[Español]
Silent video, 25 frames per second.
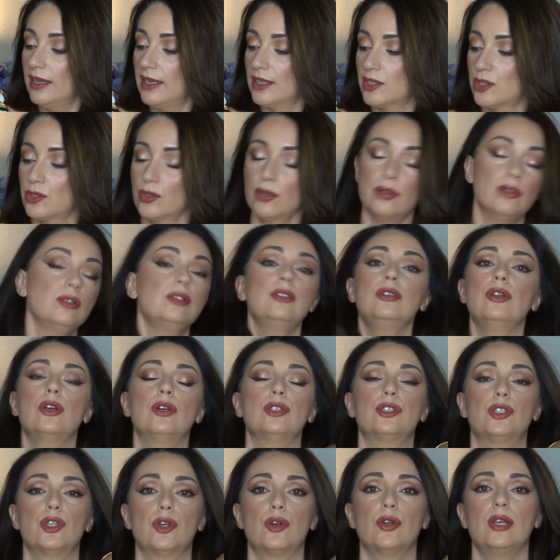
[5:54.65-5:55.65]
Son
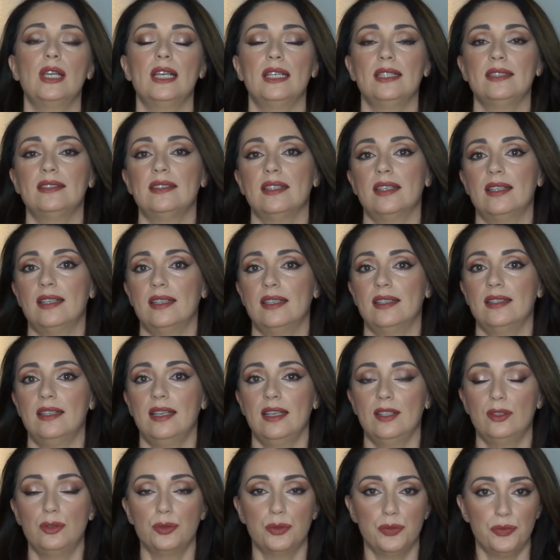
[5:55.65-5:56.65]
los chocolate eh,
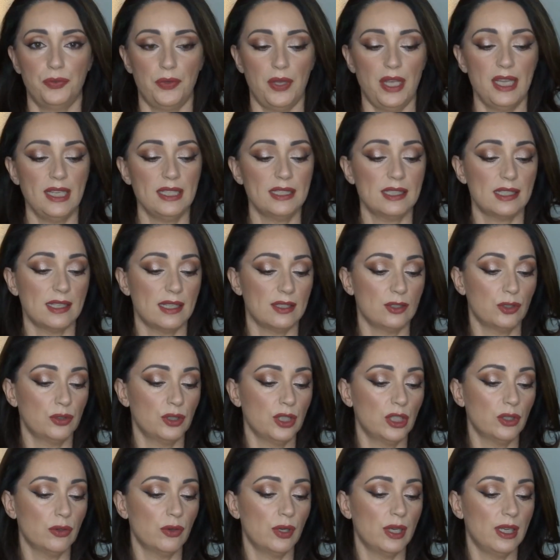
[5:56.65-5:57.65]
de Too Faced.
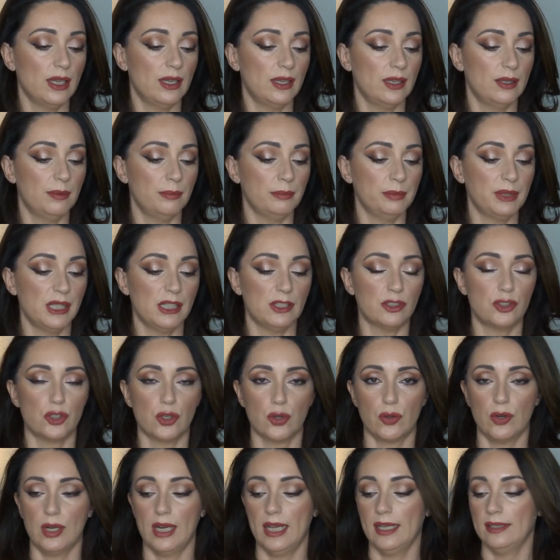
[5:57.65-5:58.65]
Yo tengo el Milk
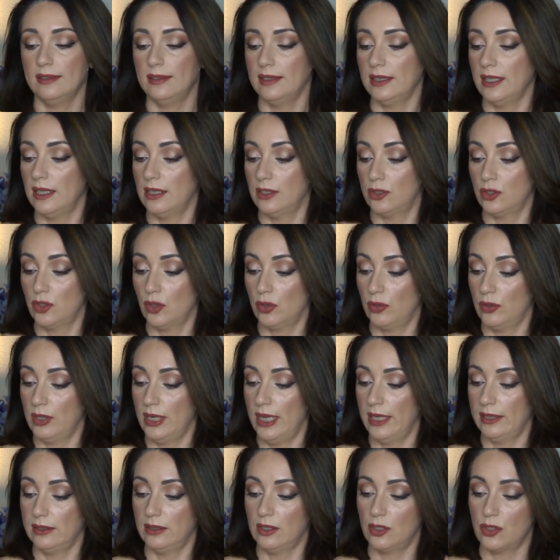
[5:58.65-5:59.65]
Chocolate y el
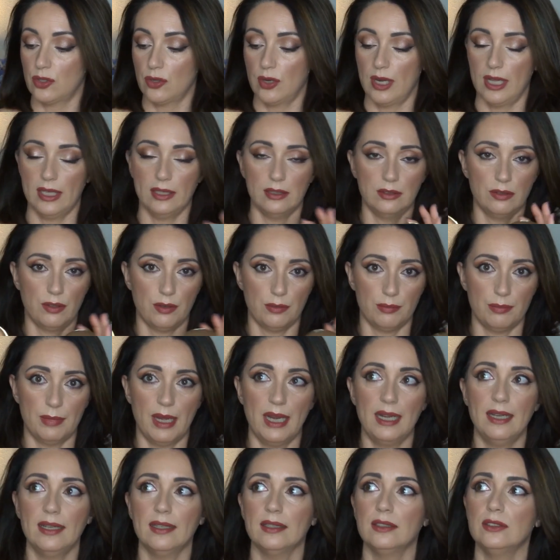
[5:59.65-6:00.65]
Chocolate Soleil
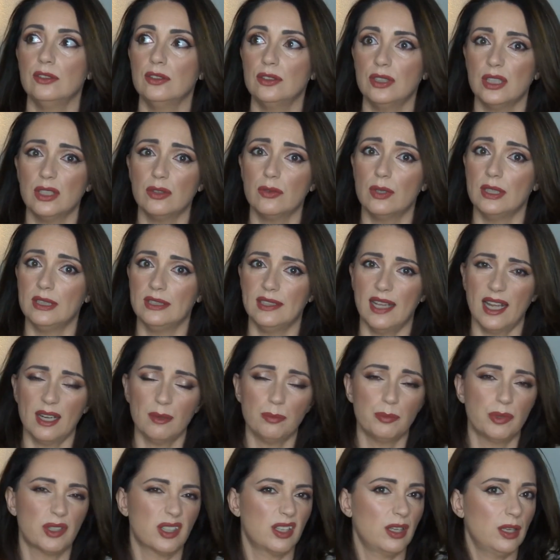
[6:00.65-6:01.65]
normal. No tengo el
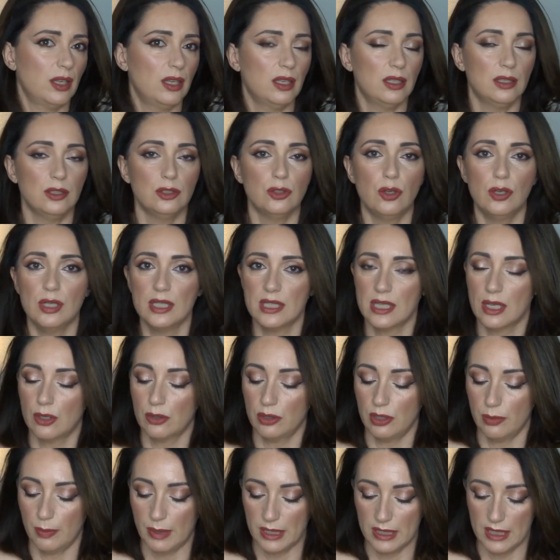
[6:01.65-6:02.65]
Dark porque no le
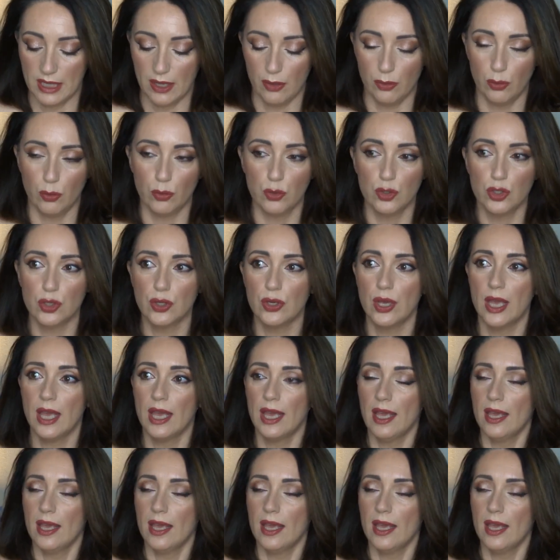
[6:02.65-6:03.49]
saco demasiado uso.